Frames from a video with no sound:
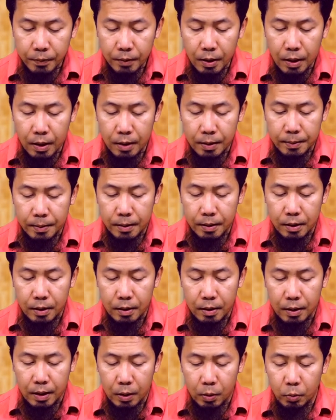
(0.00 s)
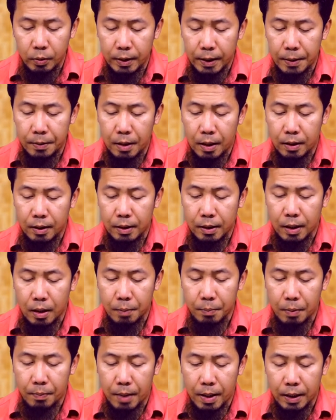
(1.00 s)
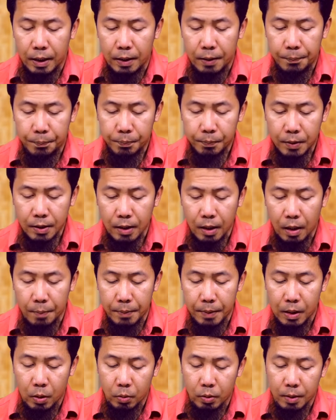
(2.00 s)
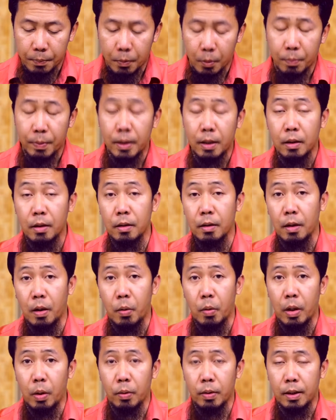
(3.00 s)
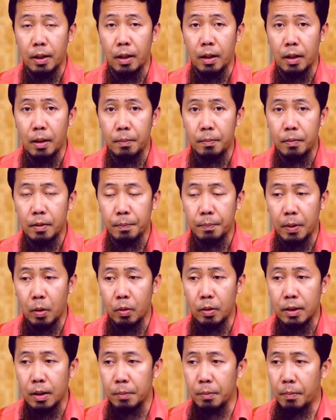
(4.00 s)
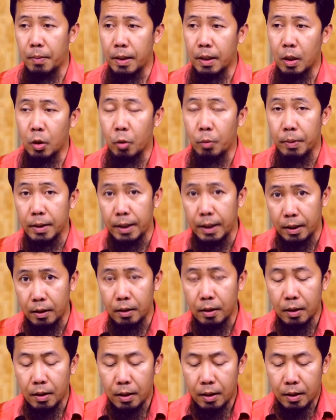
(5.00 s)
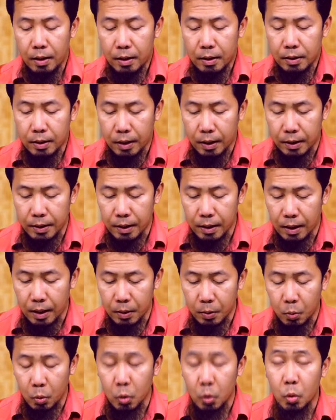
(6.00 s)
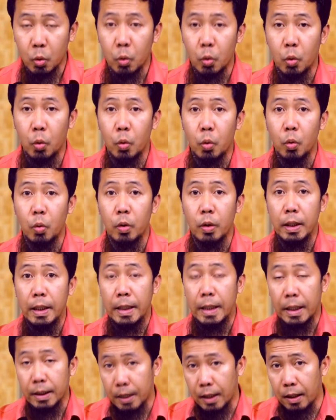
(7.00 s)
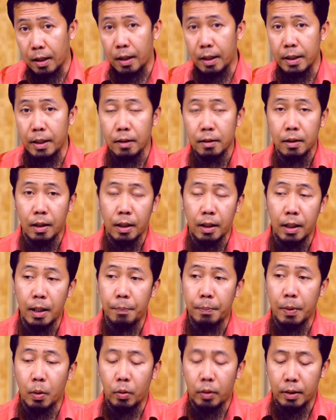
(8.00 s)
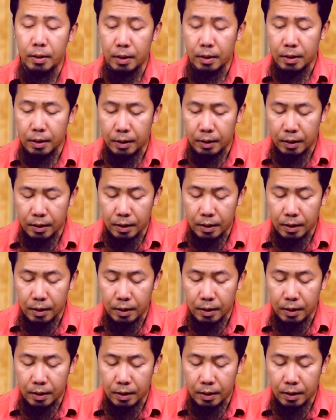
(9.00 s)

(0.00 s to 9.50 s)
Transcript: At uh, ganun din ang isang babae sa panahon ng propeta sallallahu alaihi wasallam, mayroong isang babae na dumating sa kanya at gusto ikasal ang kanyang sarili pero hindi siya